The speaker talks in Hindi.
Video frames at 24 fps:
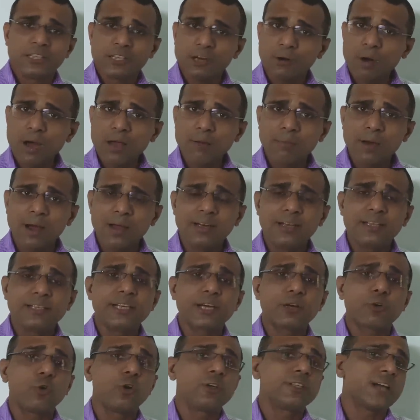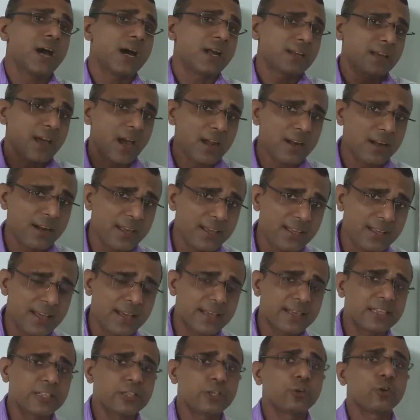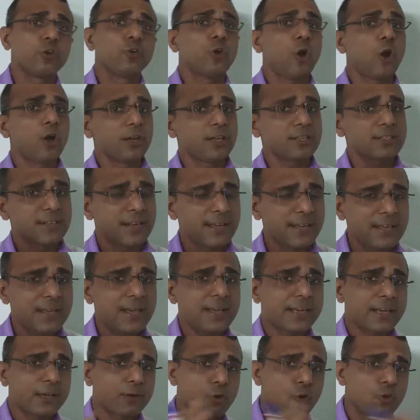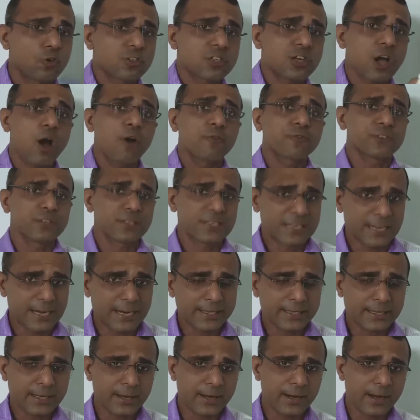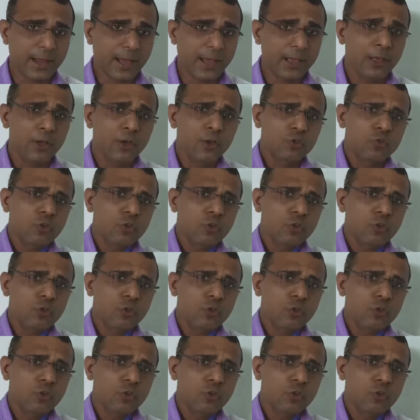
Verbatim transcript: जवान मान लीजिए कोई जानकार नहीं है किसी को नॉलेज नहीं है कि कौन सा ऑप्शन सिलेक्ट करना है